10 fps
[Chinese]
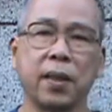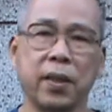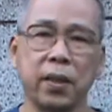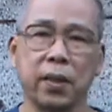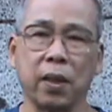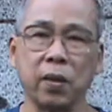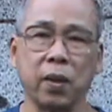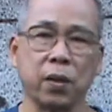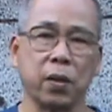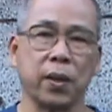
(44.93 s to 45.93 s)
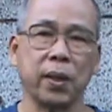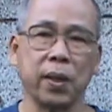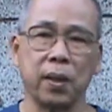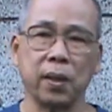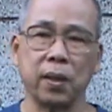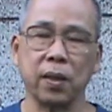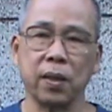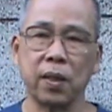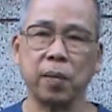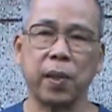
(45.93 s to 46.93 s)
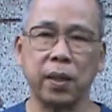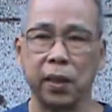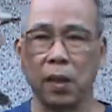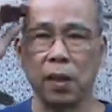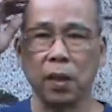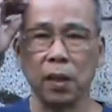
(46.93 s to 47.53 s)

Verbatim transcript: 那就叫做所谓的识别体系，